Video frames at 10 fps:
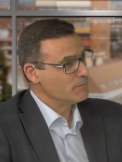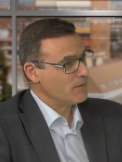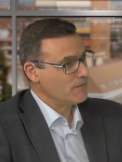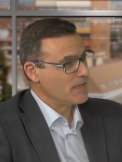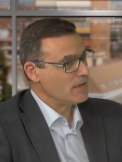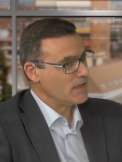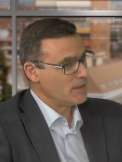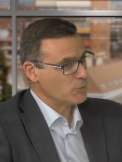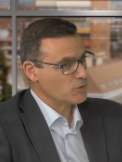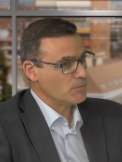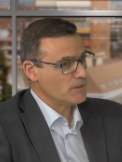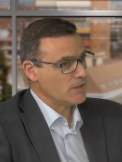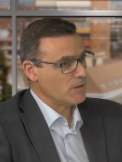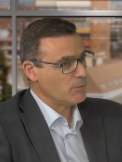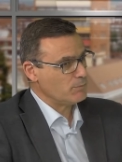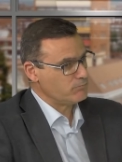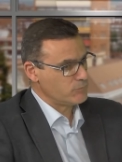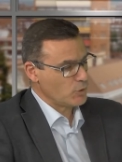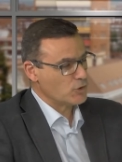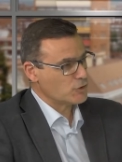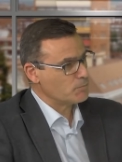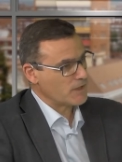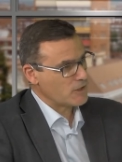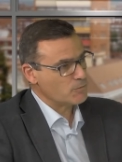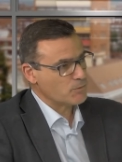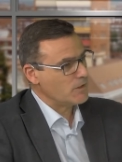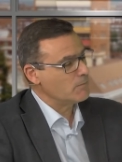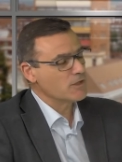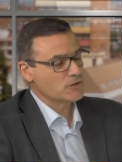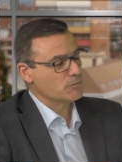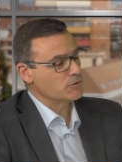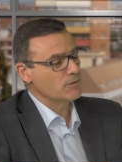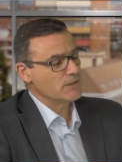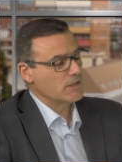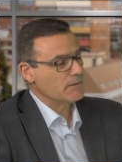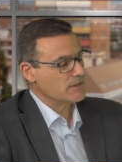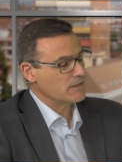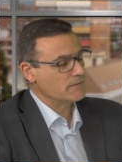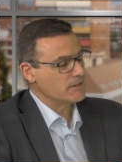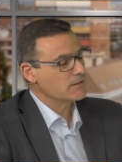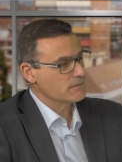Al final hemos solventado todos esos pequeños problemas, los hemos solventado bastante bien.